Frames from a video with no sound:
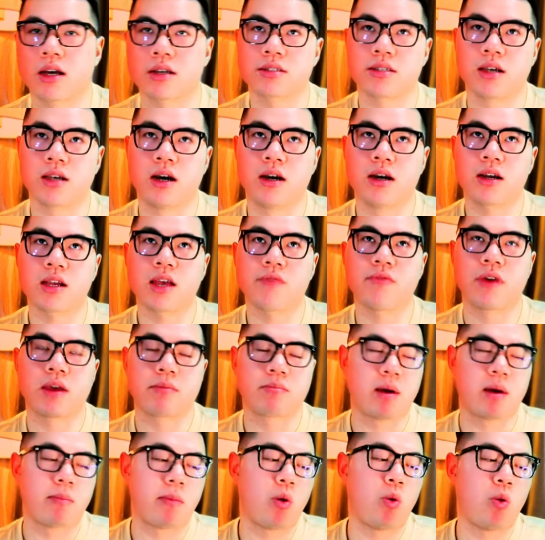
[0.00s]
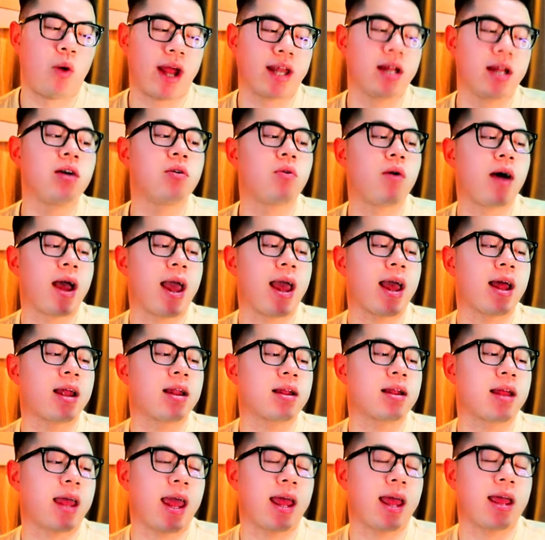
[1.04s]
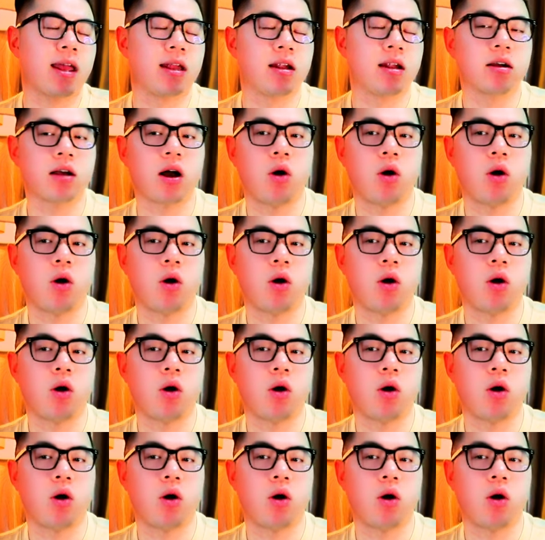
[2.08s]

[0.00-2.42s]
thật sự cái việc mà bảo quản nước hoa nghe thì nó